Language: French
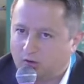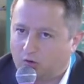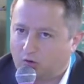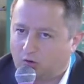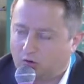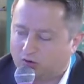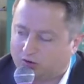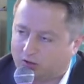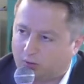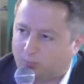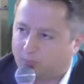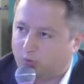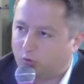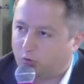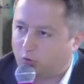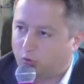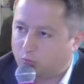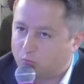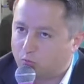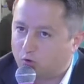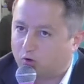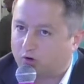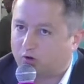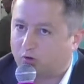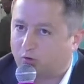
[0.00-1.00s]
en tapant le
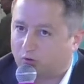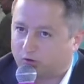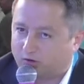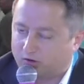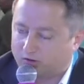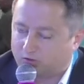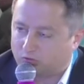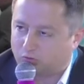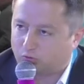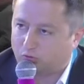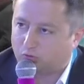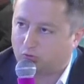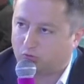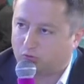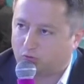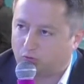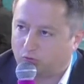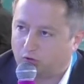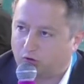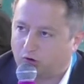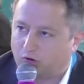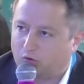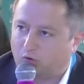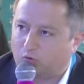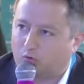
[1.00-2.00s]
mot-clé en question dans
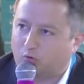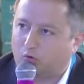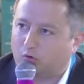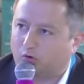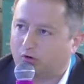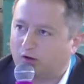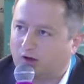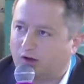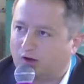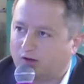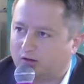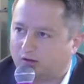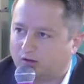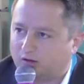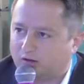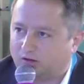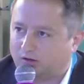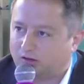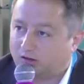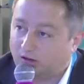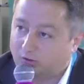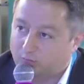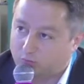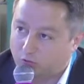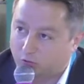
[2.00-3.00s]
Google, on regarde
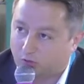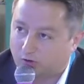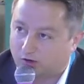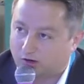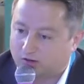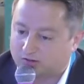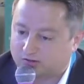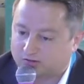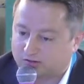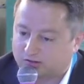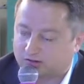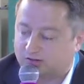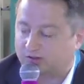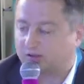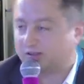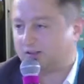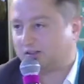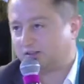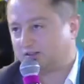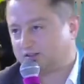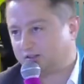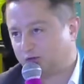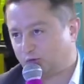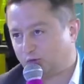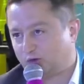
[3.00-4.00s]
qui est le mieux classé et
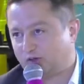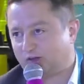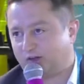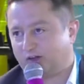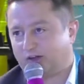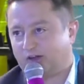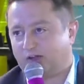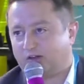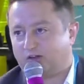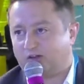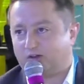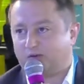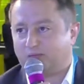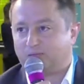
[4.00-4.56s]
c'est lui qui a gagné.